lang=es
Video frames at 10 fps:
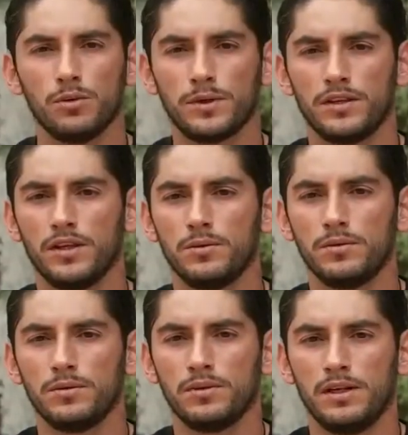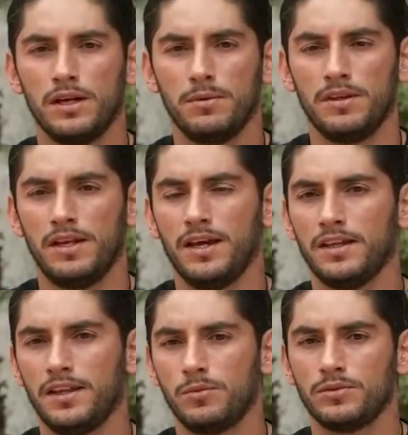objetivo y la mentalidad
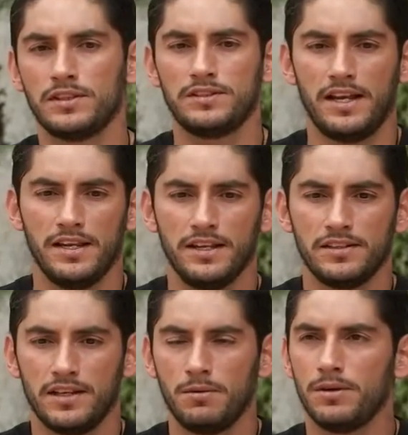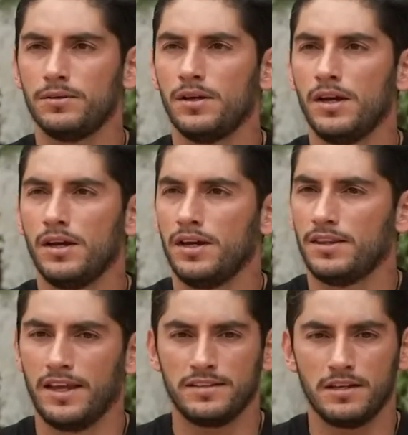que tenemos es salir el sábado
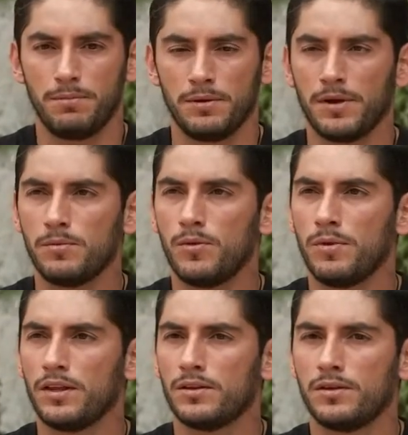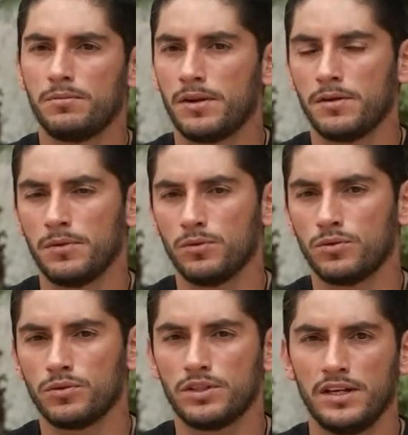desde el primer momento, el primer
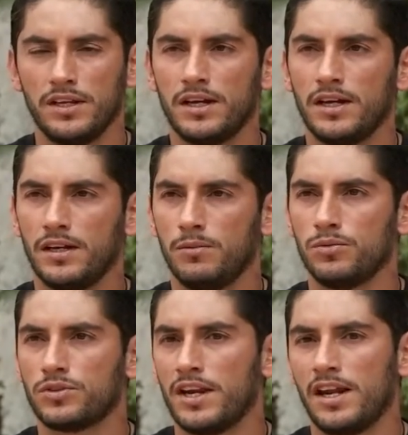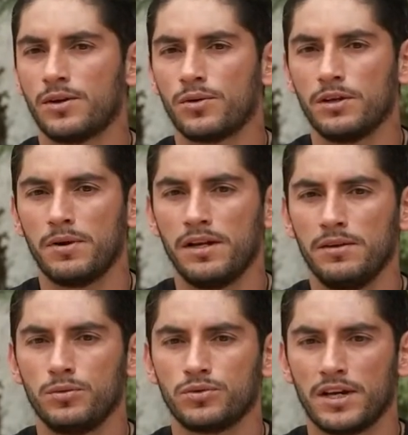minuto, salir a, buscar el arco rival
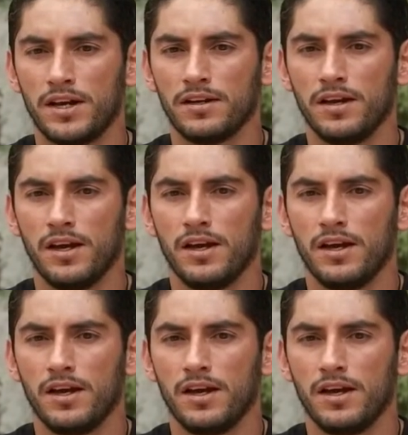y buscar